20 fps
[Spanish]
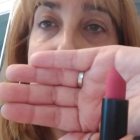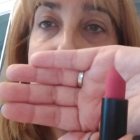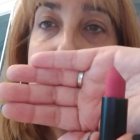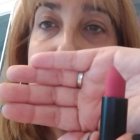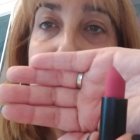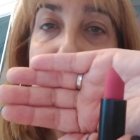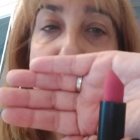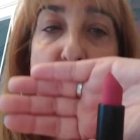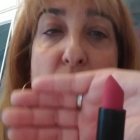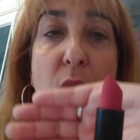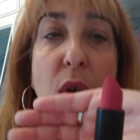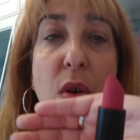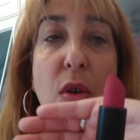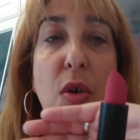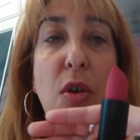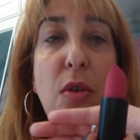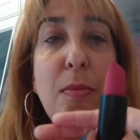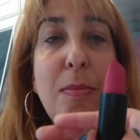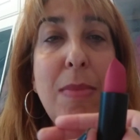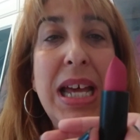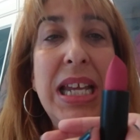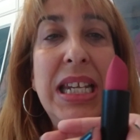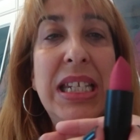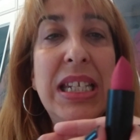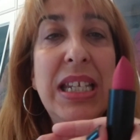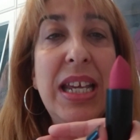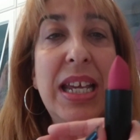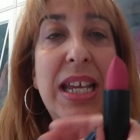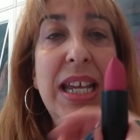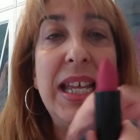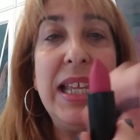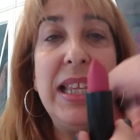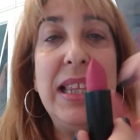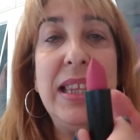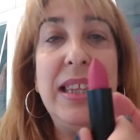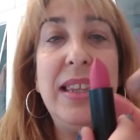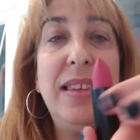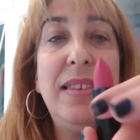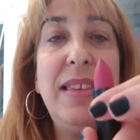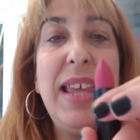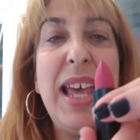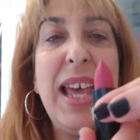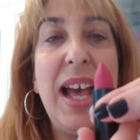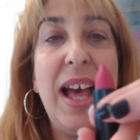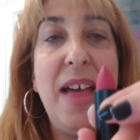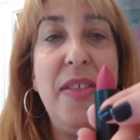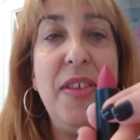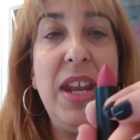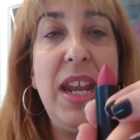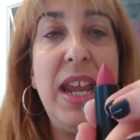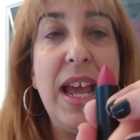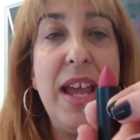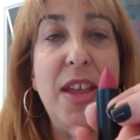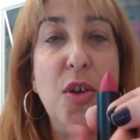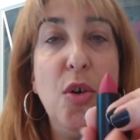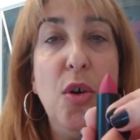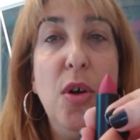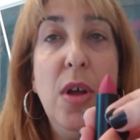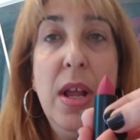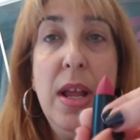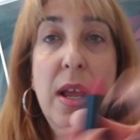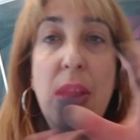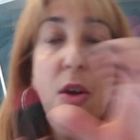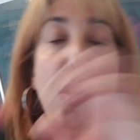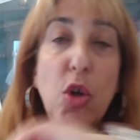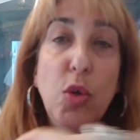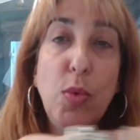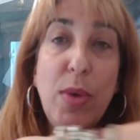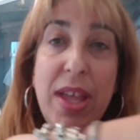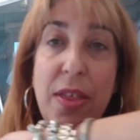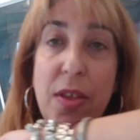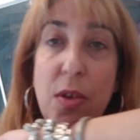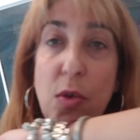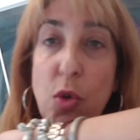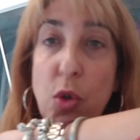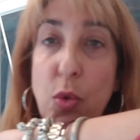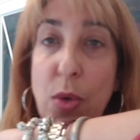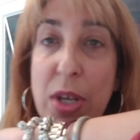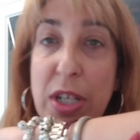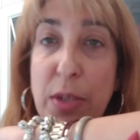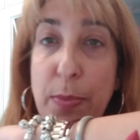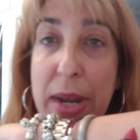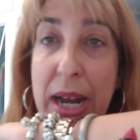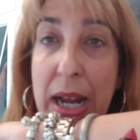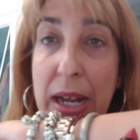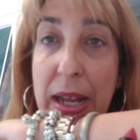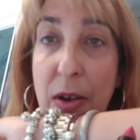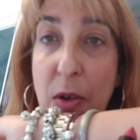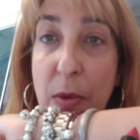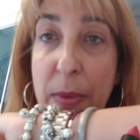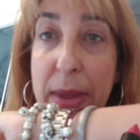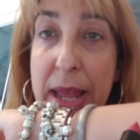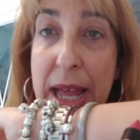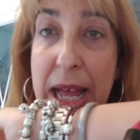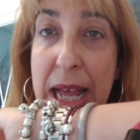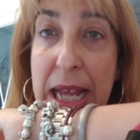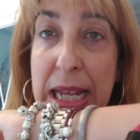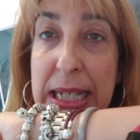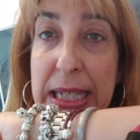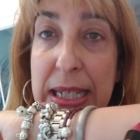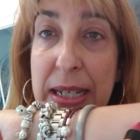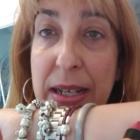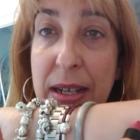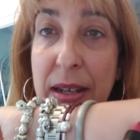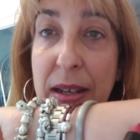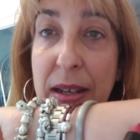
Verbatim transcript: es un color más eh, teja, diría yo. Os voy a hacer un swatch para que lo veáis.